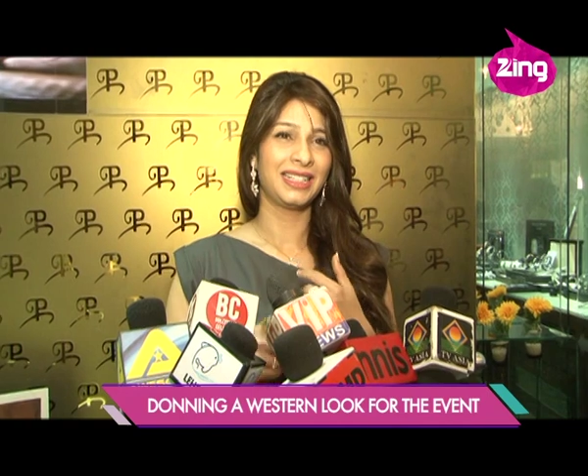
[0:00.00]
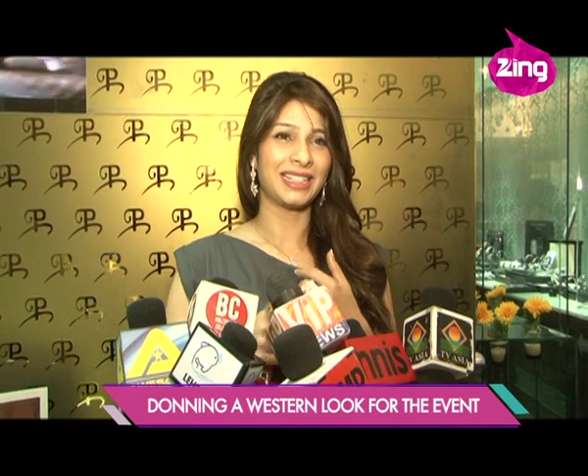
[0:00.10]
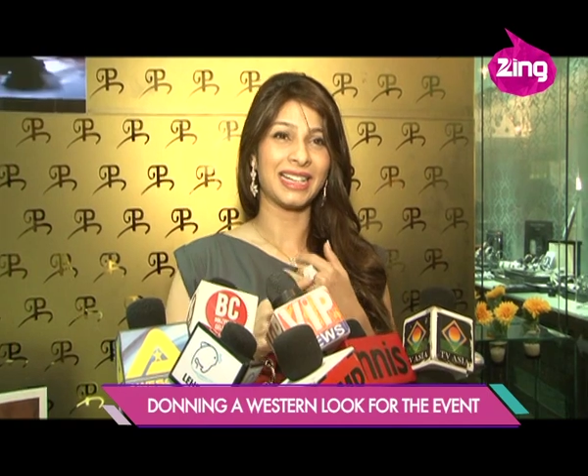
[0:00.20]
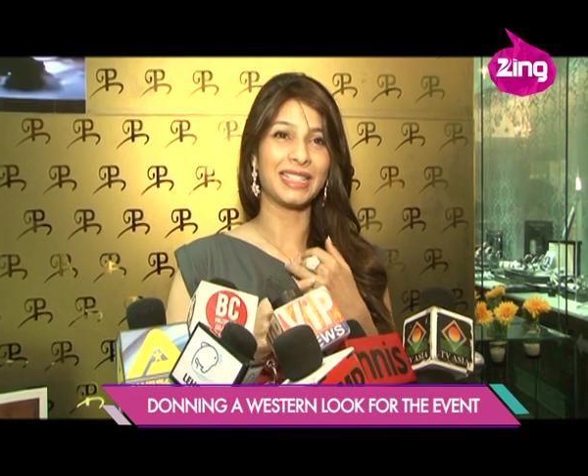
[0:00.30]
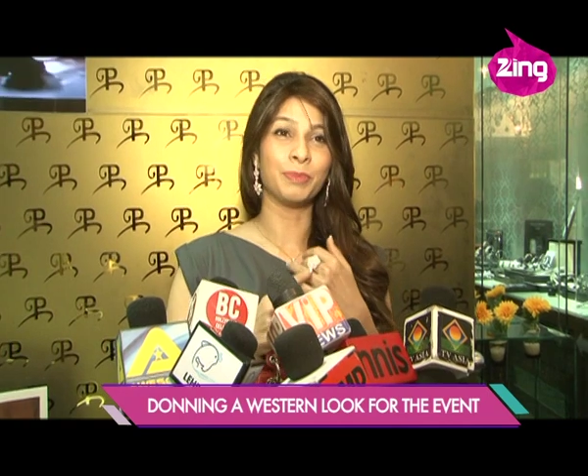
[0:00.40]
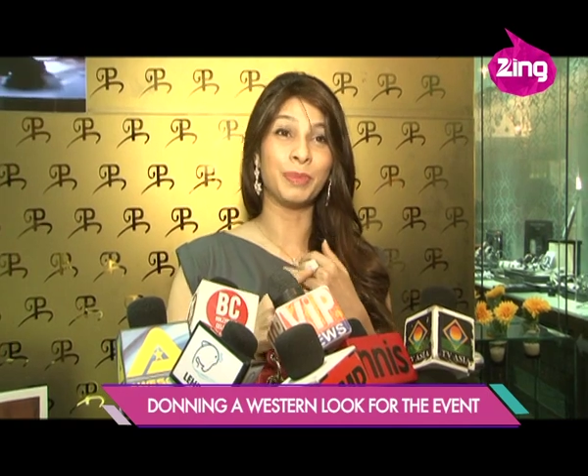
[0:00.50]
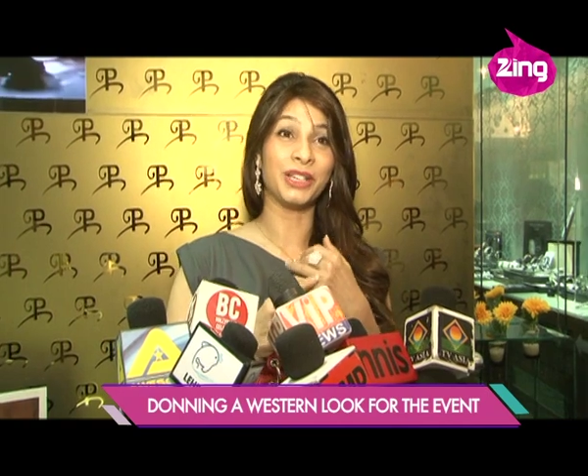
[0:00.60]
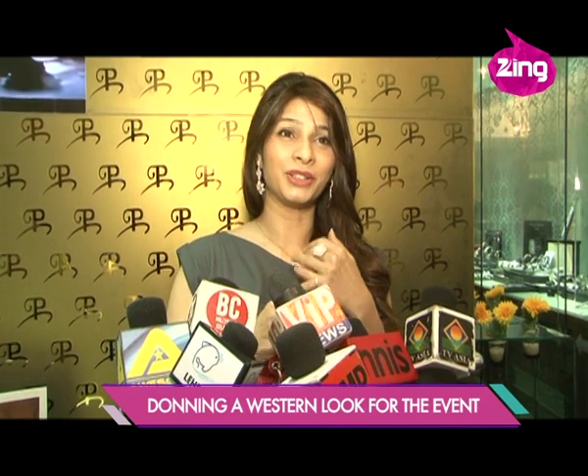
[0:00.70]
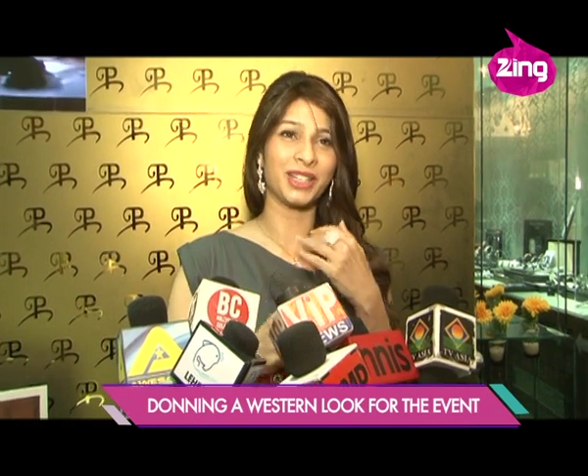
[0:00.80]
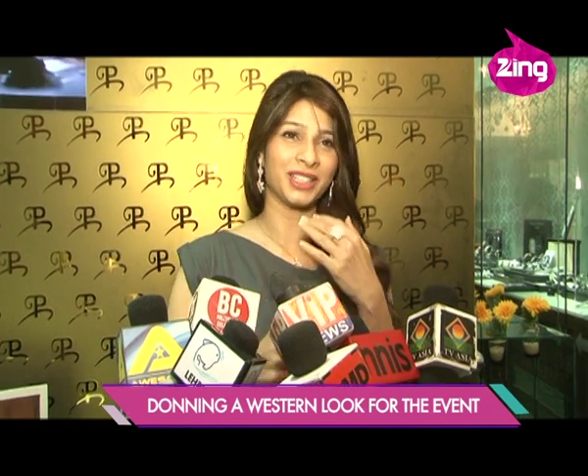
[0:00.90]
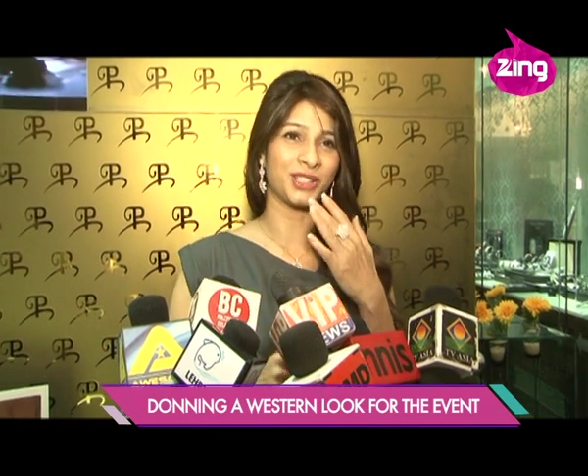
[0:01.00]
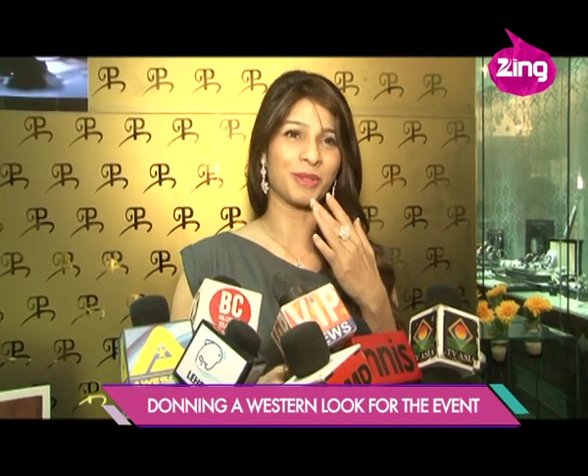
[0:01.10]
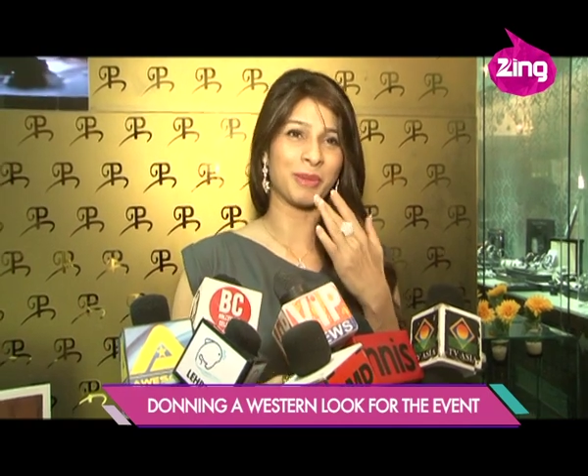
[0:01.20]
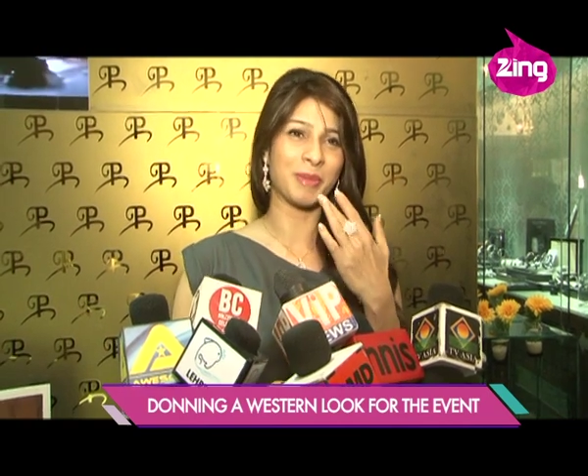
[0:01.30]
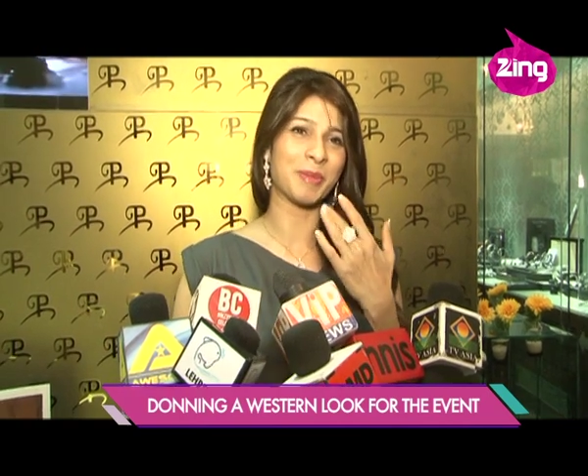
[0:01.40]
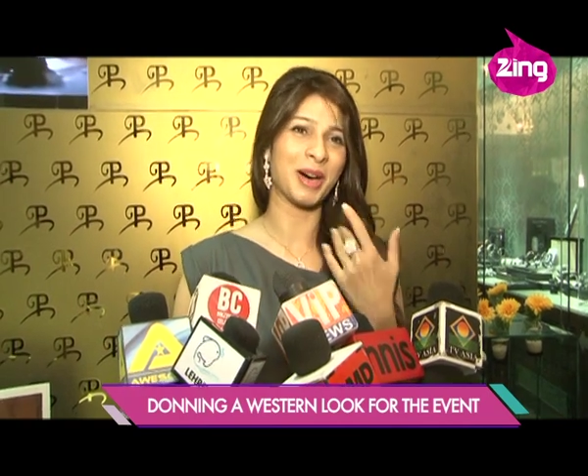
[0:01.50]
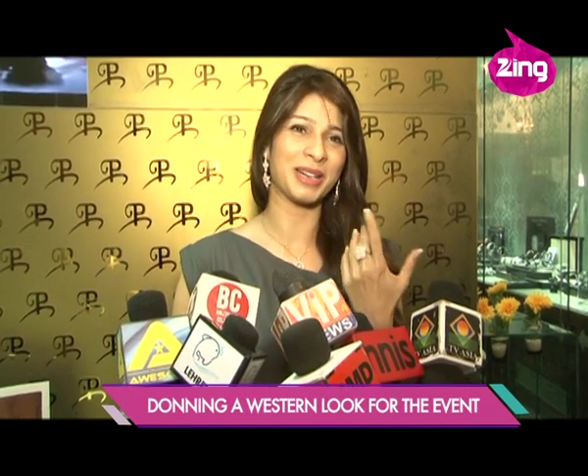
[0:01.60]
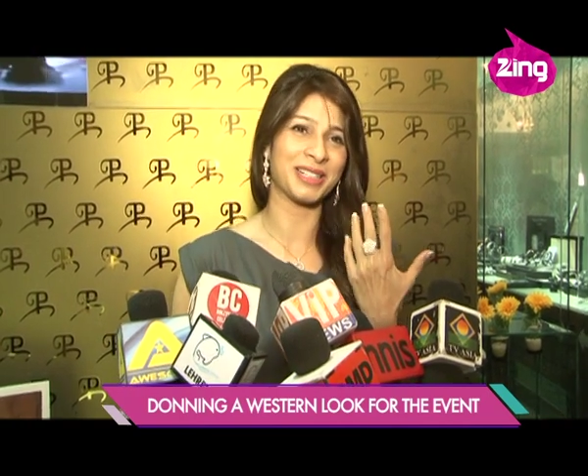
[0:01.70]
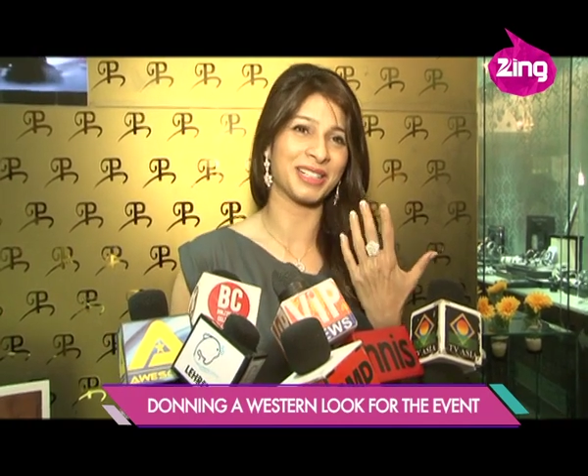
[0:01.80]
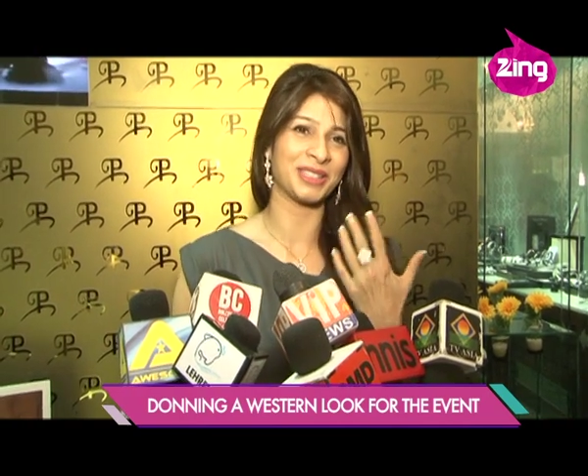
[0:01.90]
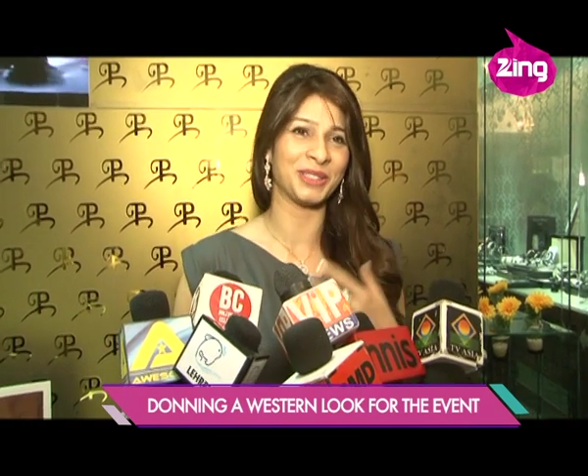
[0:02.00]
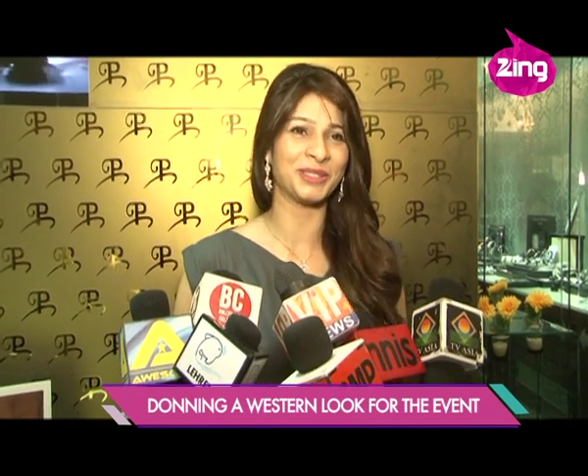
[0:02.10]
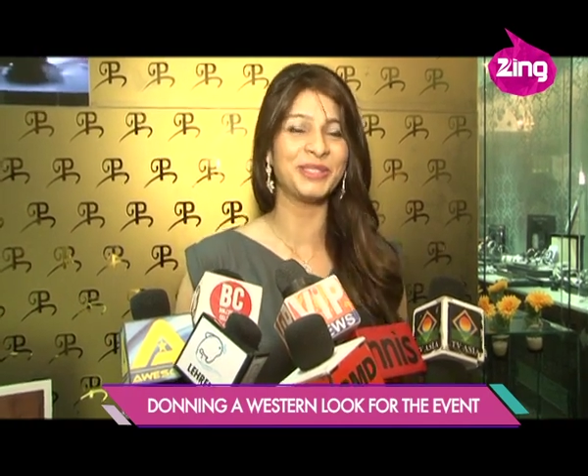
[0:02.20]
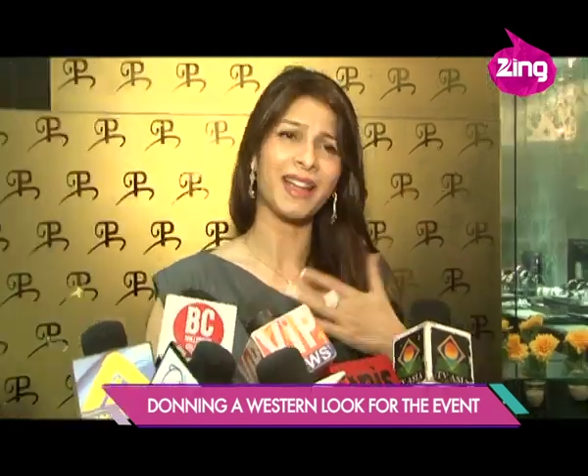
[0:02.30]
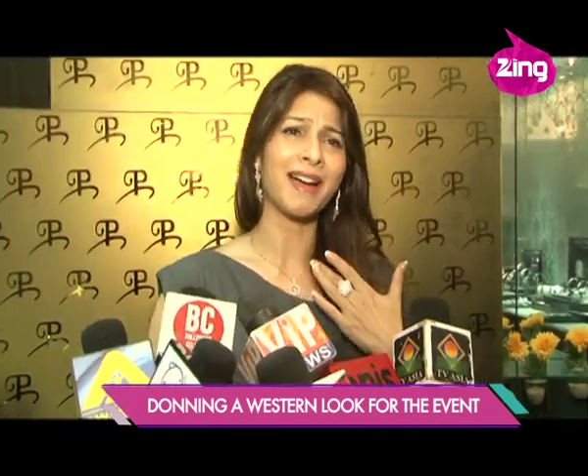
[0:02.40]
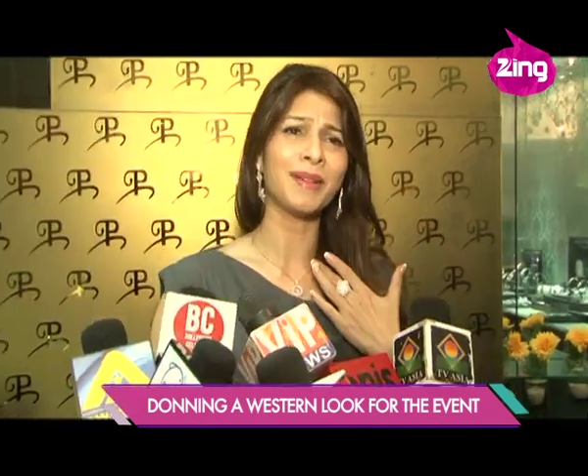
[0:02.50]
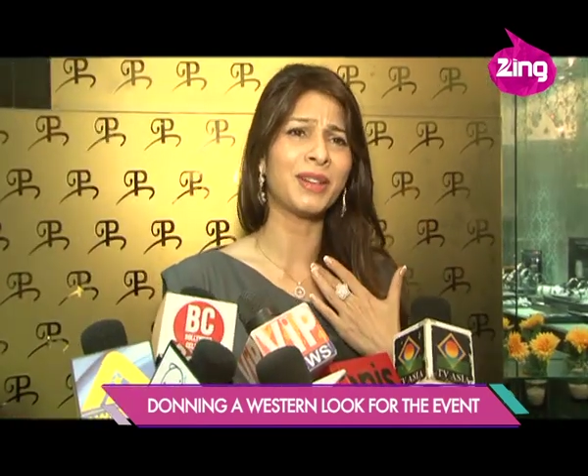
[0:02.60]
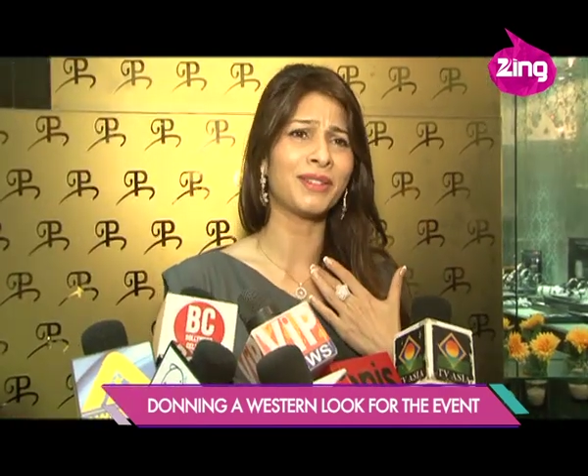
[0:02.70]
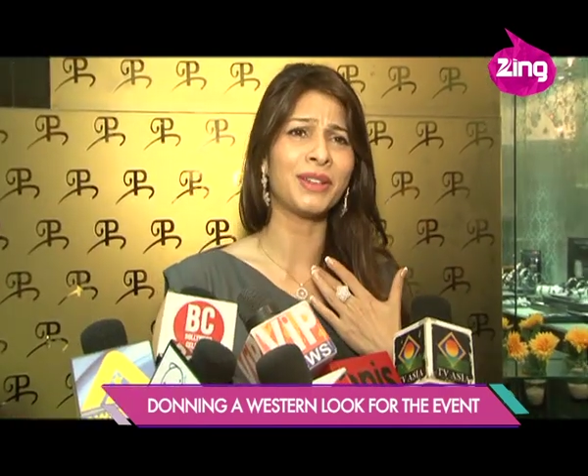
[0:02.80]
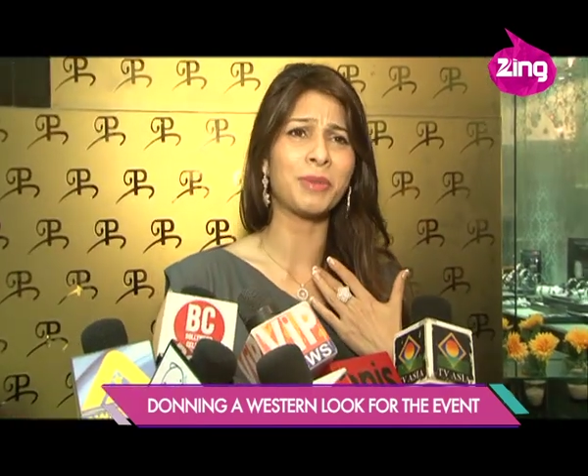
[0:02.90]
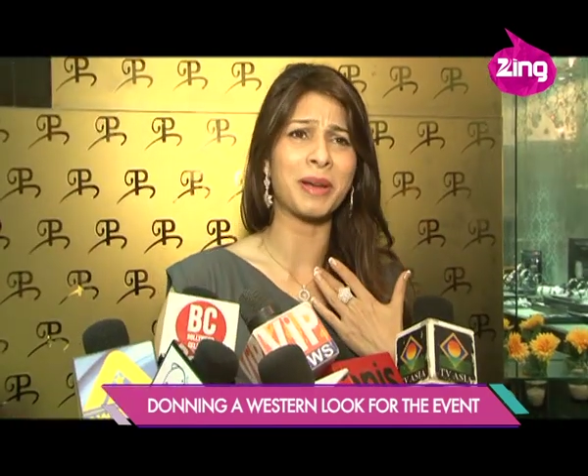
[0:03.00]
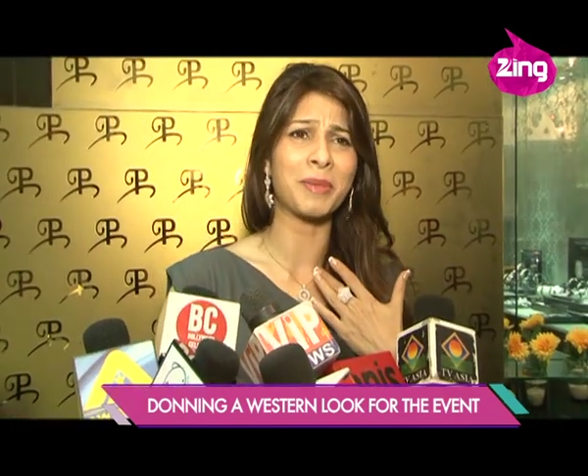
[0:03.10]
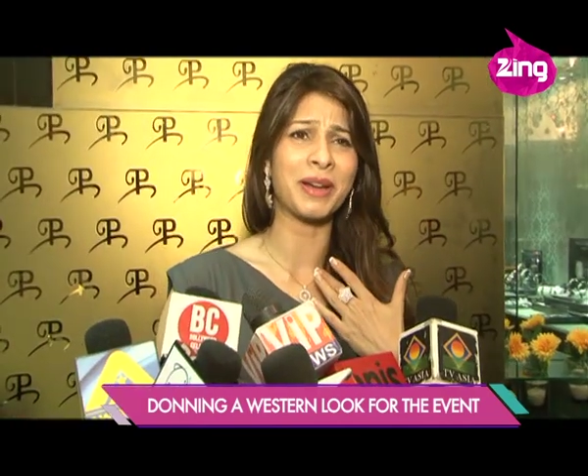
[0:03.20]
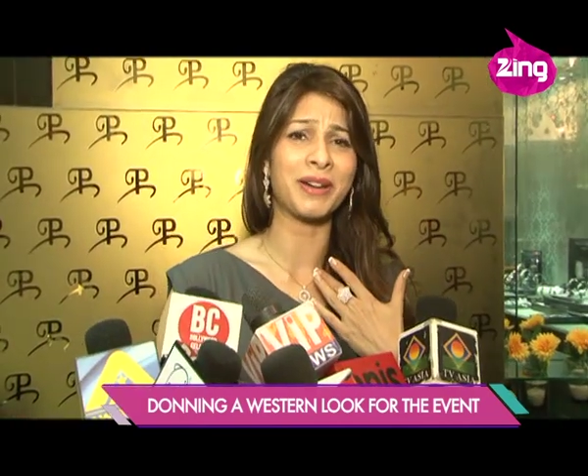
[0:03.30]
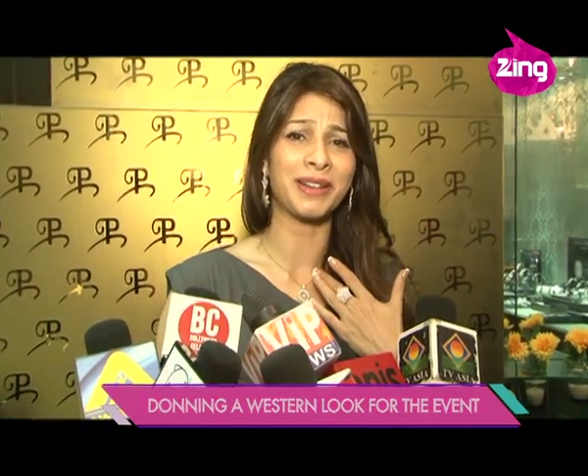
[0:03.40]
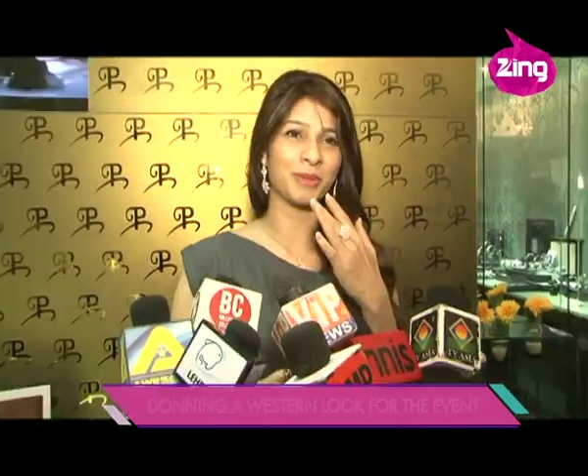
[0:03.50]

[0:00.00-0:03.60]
नाइस बिग रिंग्स जब मैं बाहर जाती हूँ आई एम नथिंग व्हाट आई एम वेयरिंग